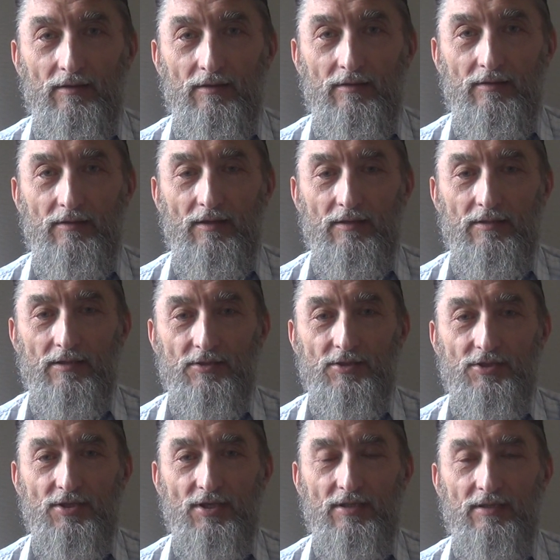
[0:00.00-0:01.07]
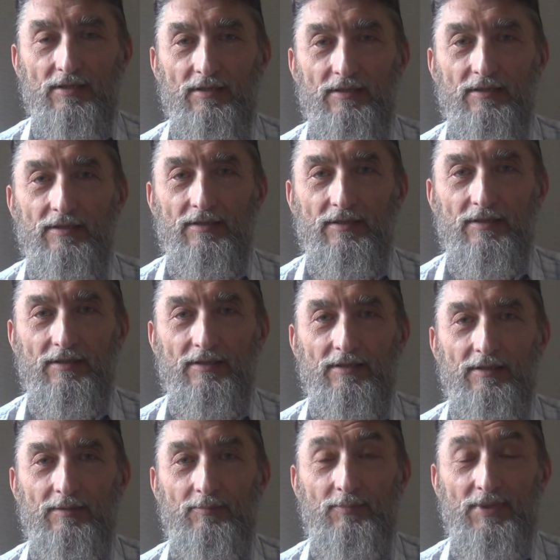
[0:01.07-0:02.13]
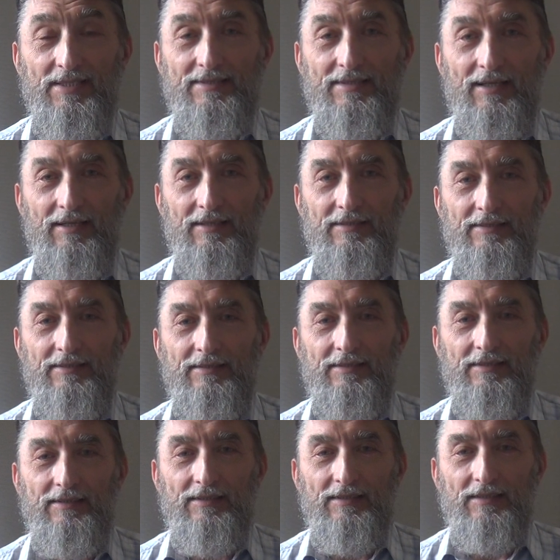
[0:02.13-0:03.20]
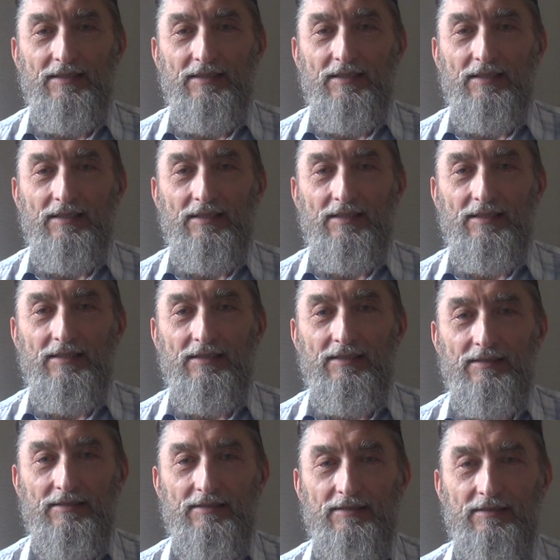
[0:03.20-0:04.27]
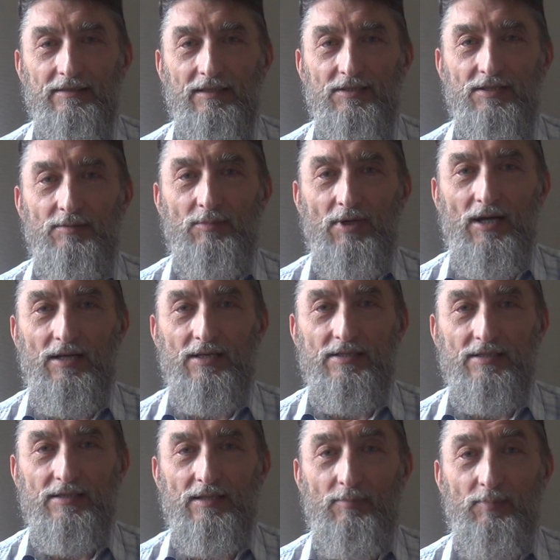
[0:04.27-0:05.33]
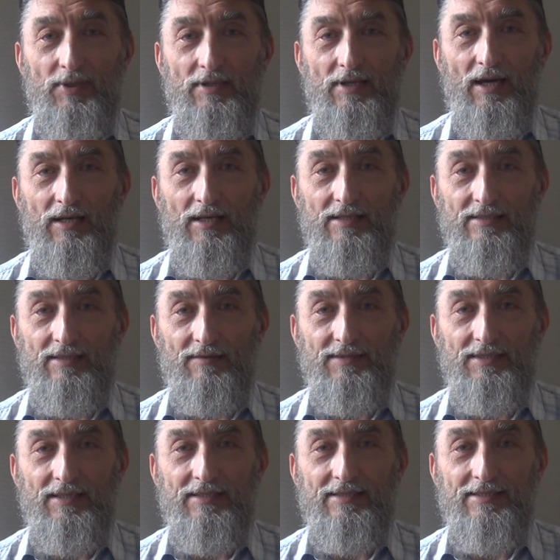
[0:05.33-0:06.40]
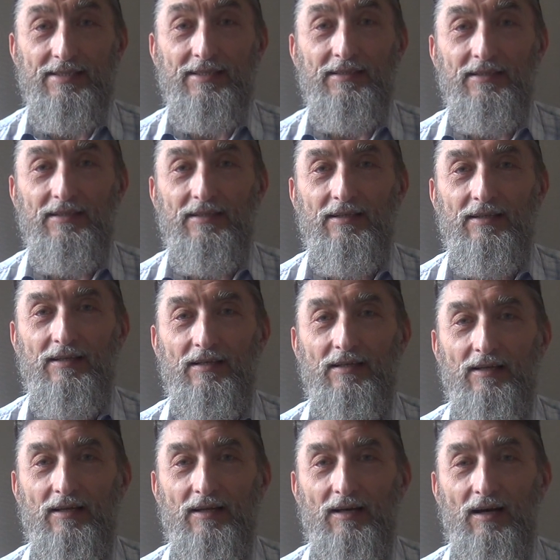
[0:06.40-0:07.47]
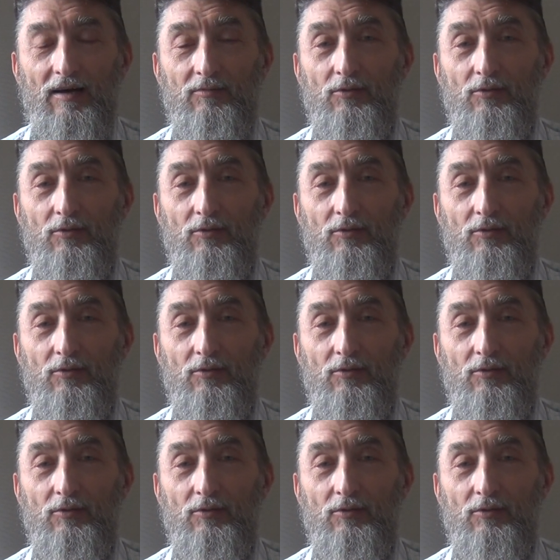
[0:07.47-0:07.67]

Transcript: Едешь э, быстро, э, нажимаешь на педали изо всех сил, а